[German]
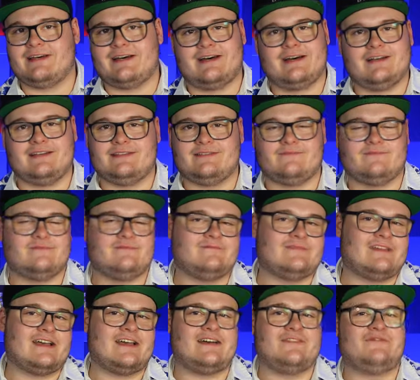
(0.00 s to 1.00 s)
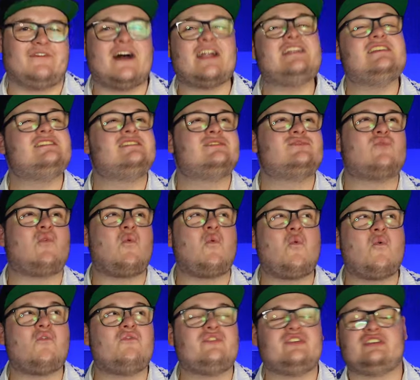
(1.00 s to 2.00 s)
Da war nicht
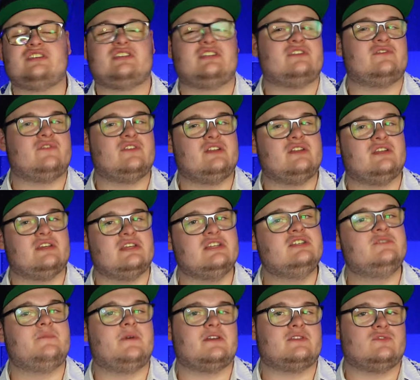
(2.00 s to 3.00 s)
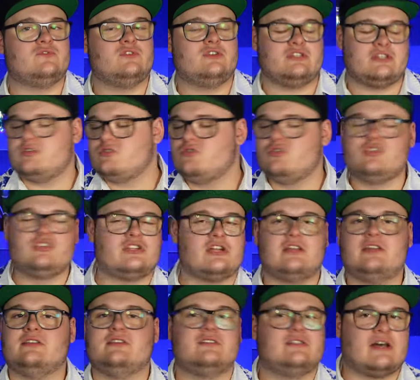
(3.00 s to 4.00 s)
so wichtig, finde ich persönlich. Natürlich,
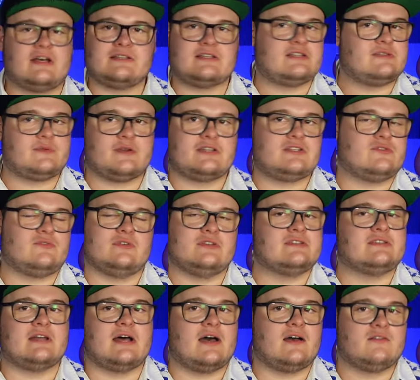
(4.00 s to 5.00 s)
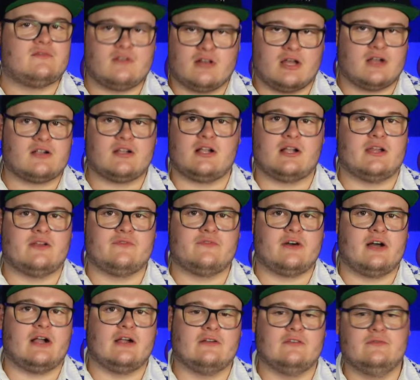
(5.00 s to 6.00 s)
deine Daseinsberechtigung ist da, klar, gar keine
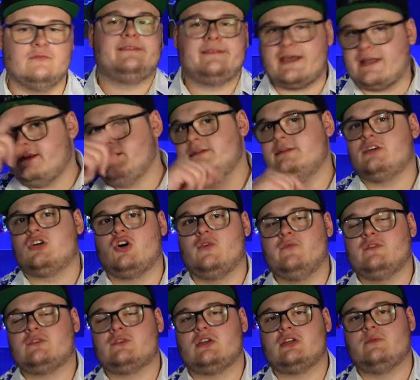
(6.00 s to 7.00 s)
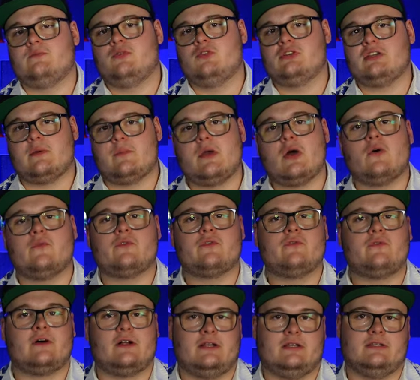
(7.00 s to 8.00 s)
Frage. Dann kommen wir zu einem Punkt, der mir
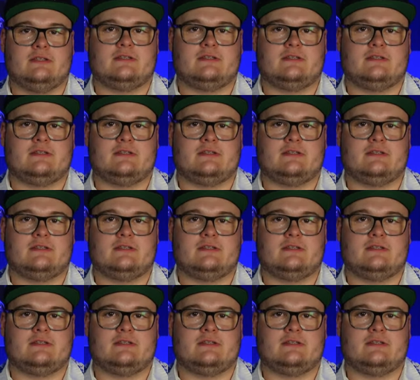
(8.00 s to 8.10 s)
aufgefallen